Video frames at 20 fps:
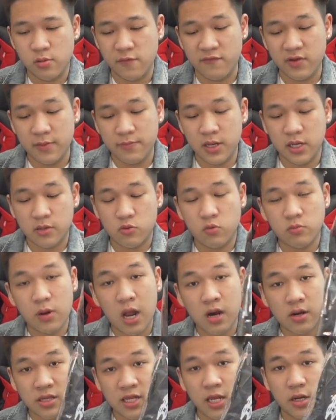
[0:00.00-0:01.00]
bởi vì mình cũng
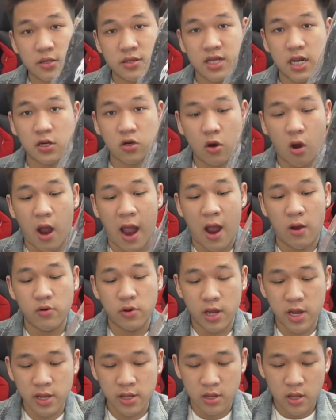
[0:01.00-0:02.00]
đang tiện sẵn có áo
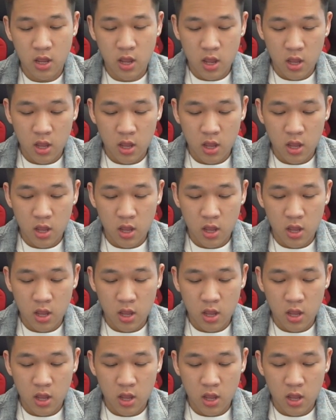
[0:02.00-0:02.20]
ở đây